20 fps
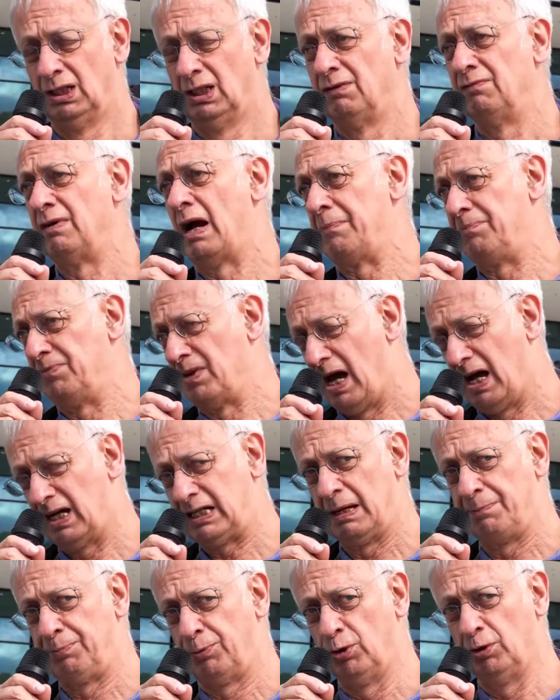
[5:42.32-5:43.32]
Wir haben
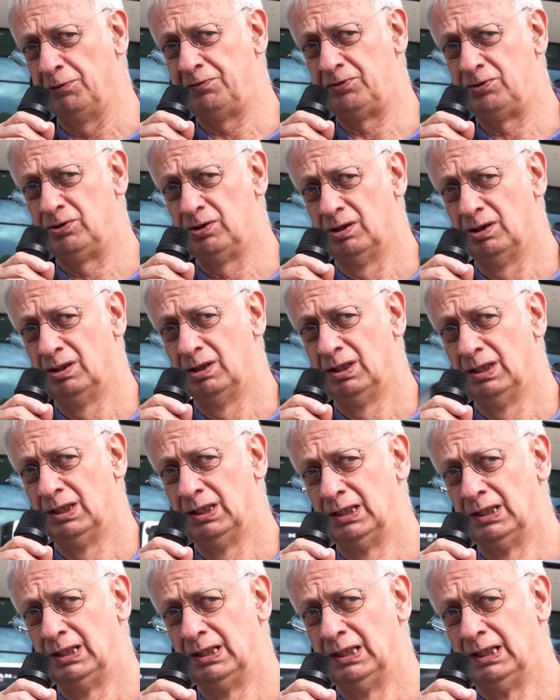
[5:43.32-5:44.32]
nachgeprüft.
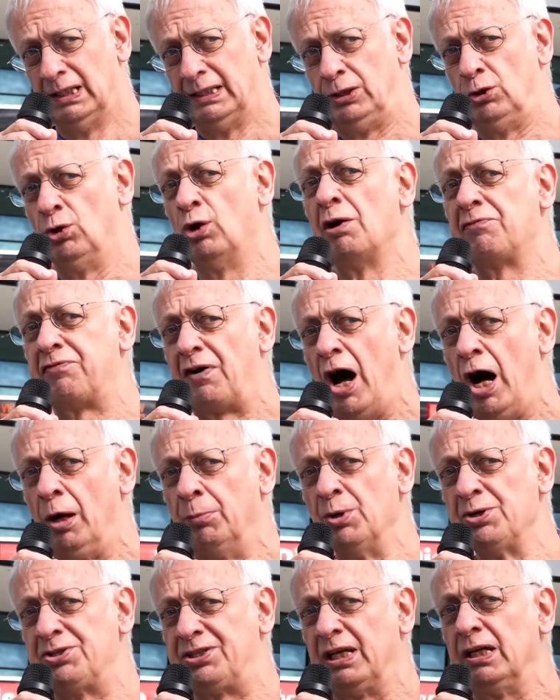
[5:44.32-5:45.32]
Die junge Frau
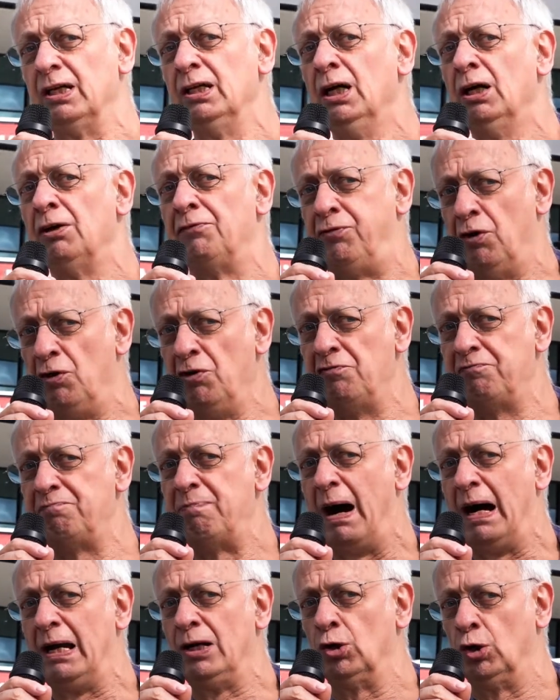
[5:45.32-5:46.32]
musste
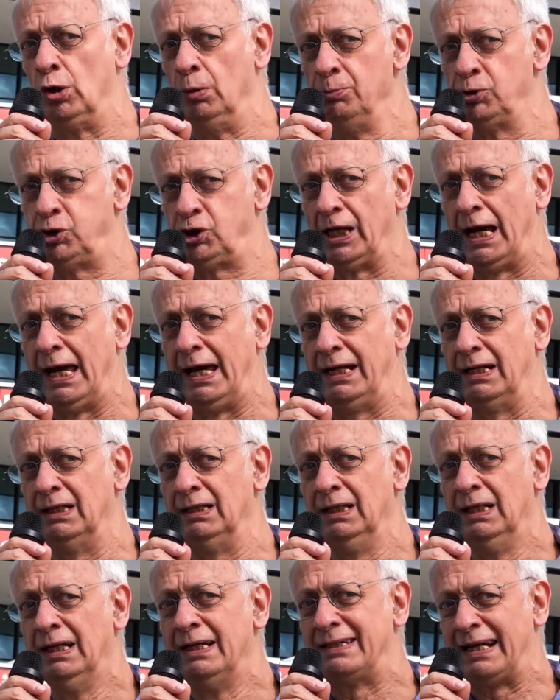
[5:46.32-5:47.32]
fünfmal umsteigen,
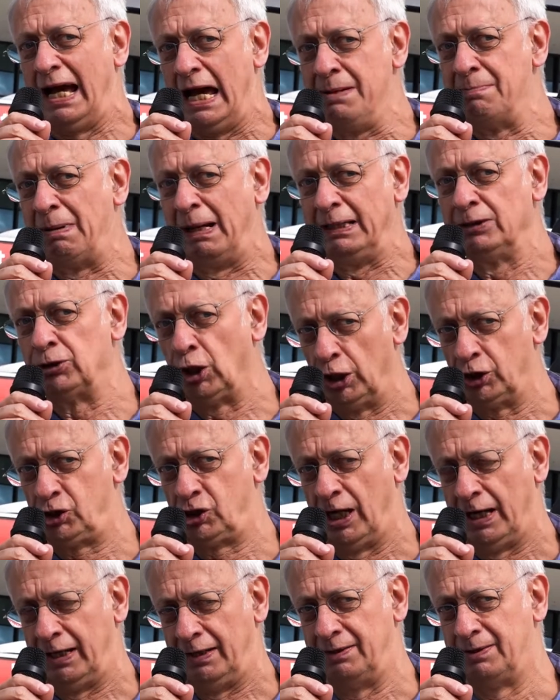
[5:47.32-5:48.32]
dreimal in
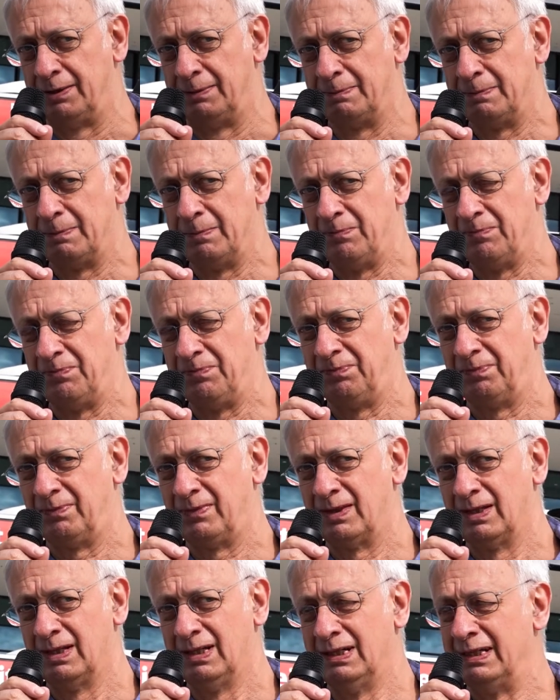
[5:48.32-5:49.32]
Deutschland.
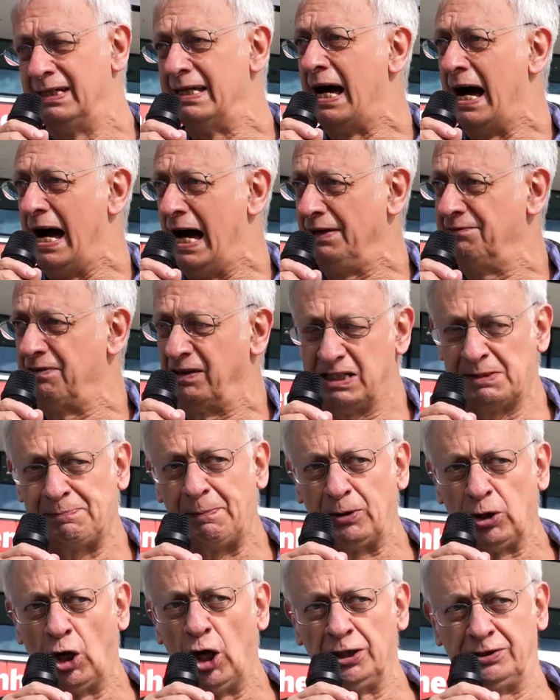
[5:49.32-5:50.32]
Ihr ahnt, was es
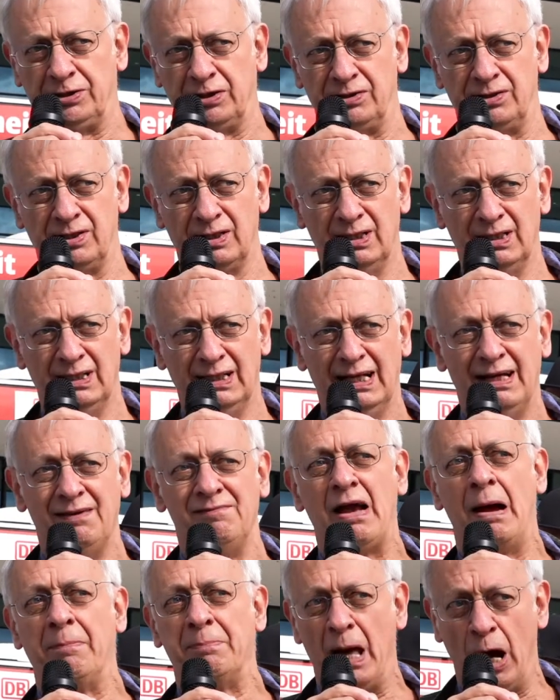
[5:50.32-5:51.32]
bedeutet.
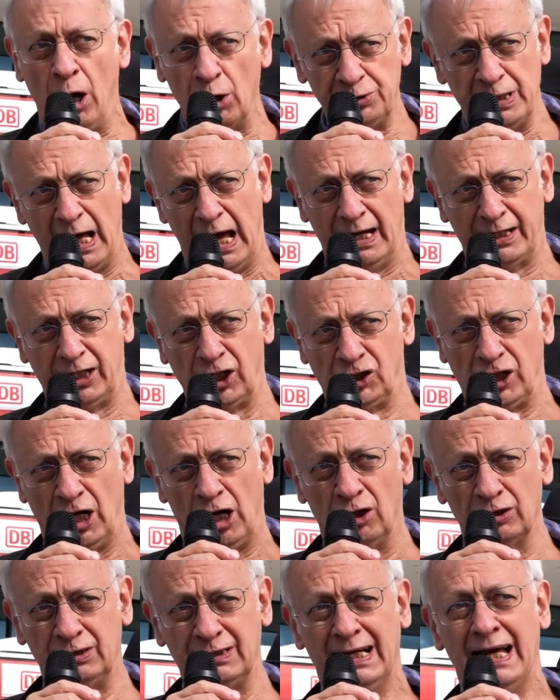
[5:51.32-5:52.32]
Wir haben auch
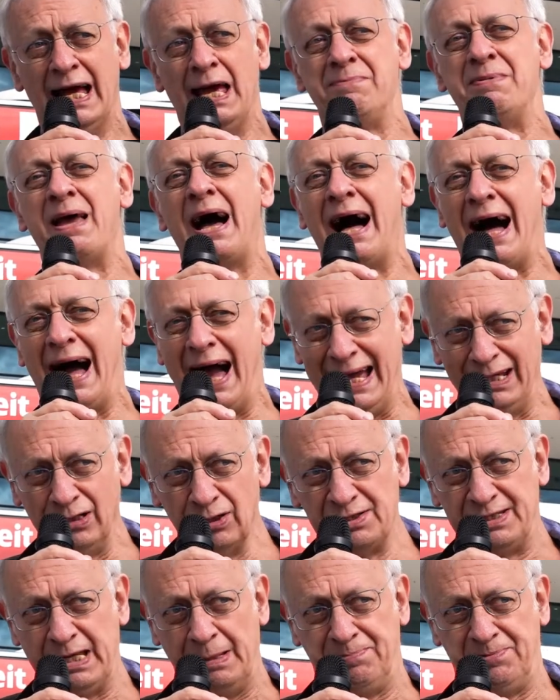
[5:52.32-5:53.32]
nachgeschaut, im Jahr
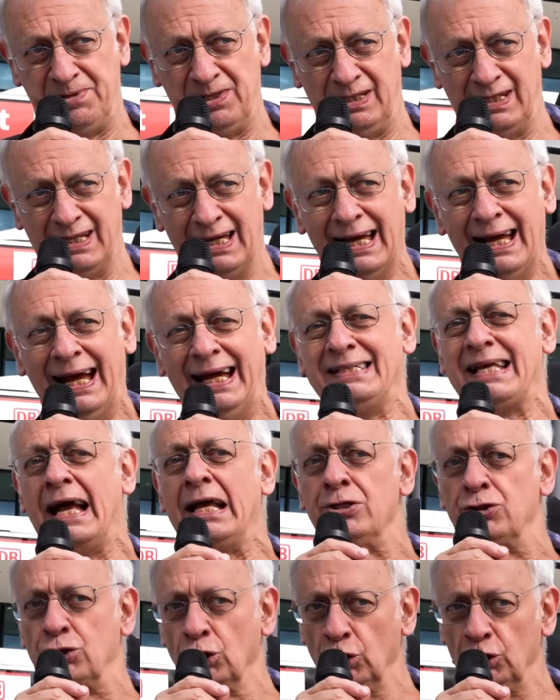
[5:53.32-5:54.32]
71 hätte es
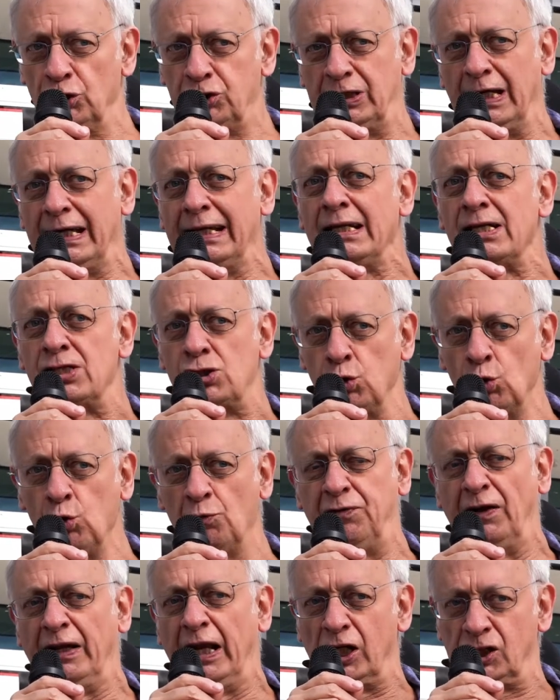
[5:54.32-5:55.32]
einen durchgehenden Zug
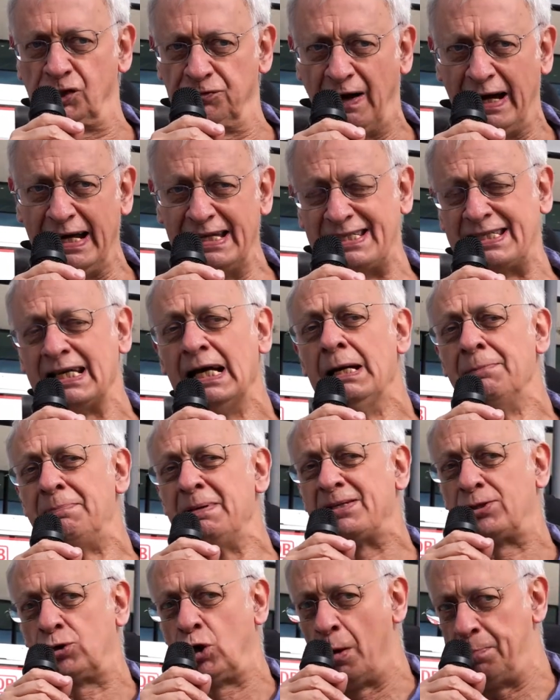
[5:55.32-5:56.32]
von der Schweiz
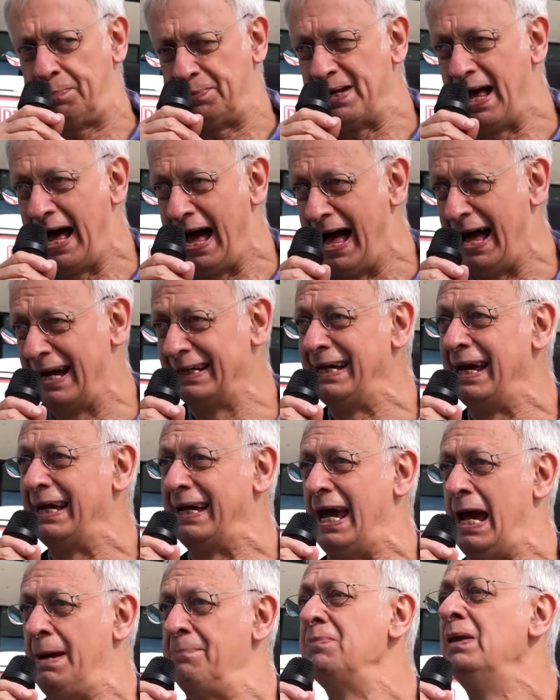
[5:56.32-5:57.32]
bis Kopenhagen
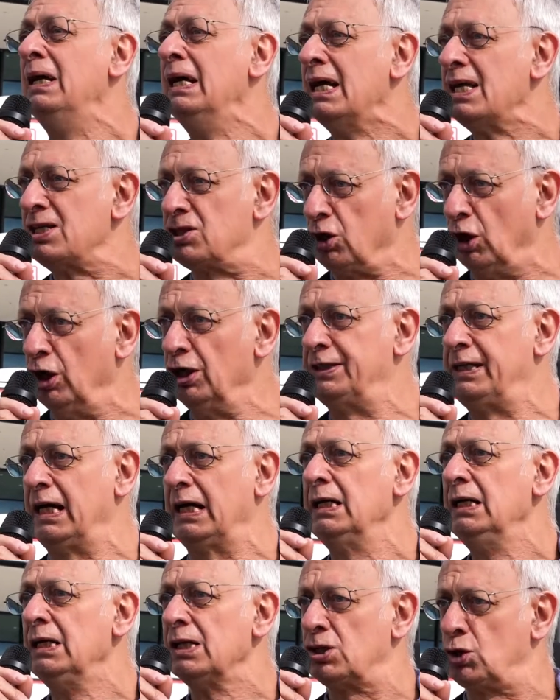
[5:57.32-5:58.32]
gegeben.
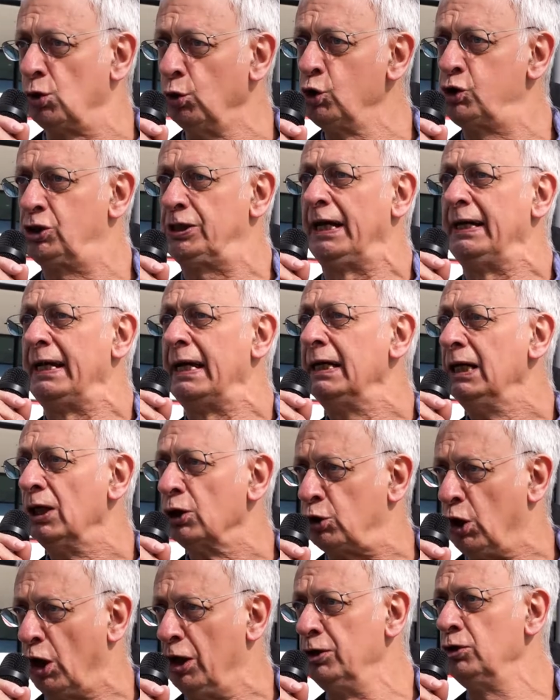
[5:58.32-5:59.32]
Solche Zustände
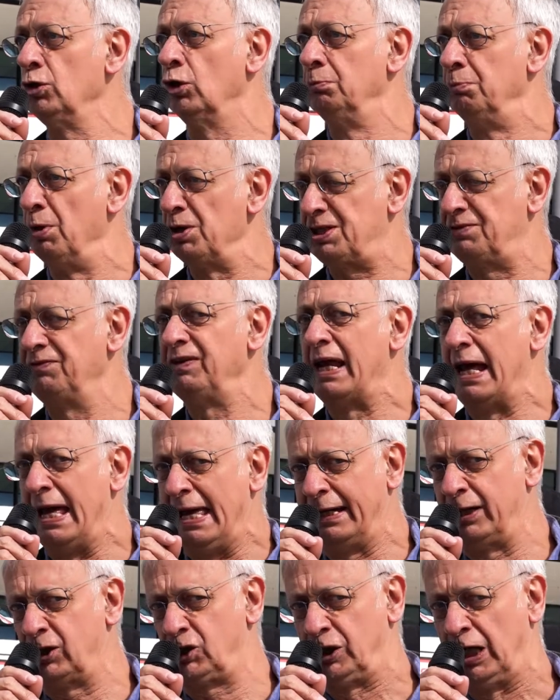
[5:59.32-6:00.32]
können und müssen
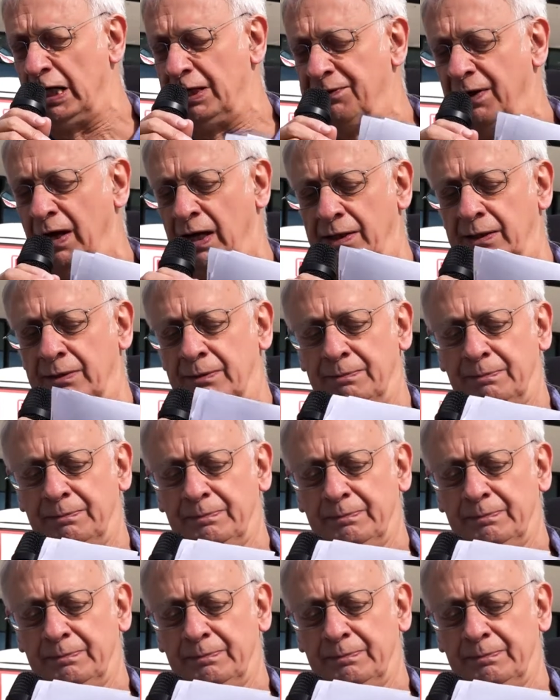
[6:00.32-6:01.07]
wiederhergestellt werden.